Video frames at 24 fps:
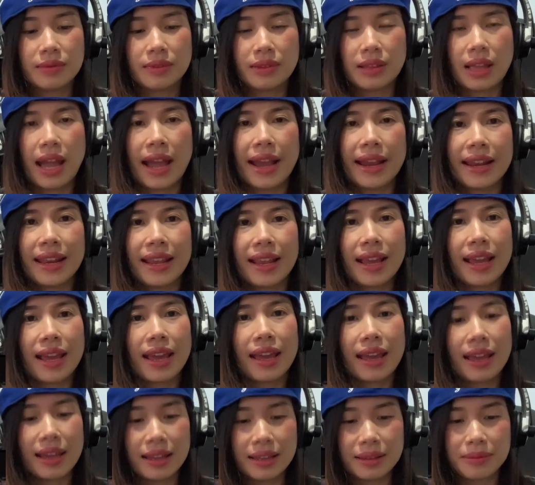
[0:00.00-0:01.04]
ตายเด้
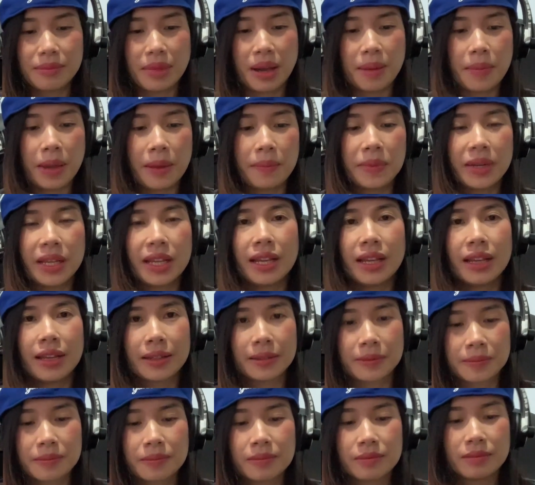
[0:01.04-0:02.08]
มาแบบนี้
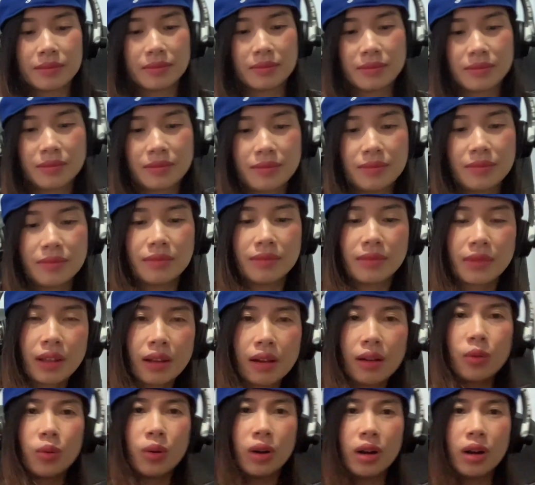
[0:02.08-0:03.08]
วุดว